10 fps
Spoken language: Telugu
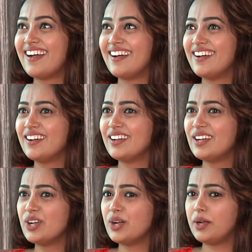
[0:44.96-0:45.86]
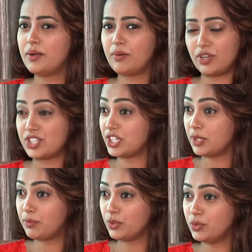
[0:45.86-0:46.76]
ఎలా వస్తుంది అసలు
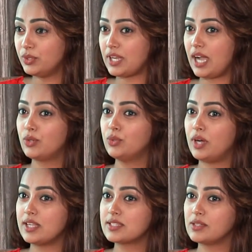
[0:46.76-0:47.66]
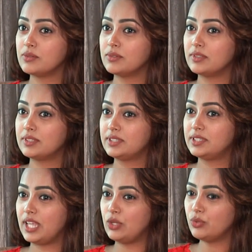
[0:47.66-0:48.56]
వచ్చేటప్పుడు నాకు అసలు
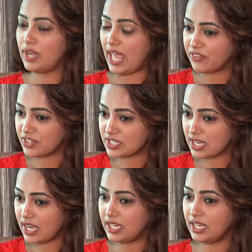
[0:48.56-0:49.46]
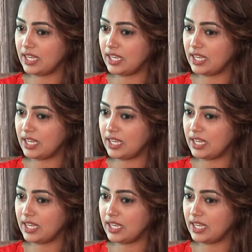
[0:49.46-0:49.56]
తెలుగు లాంగ్వేజ్ కానీ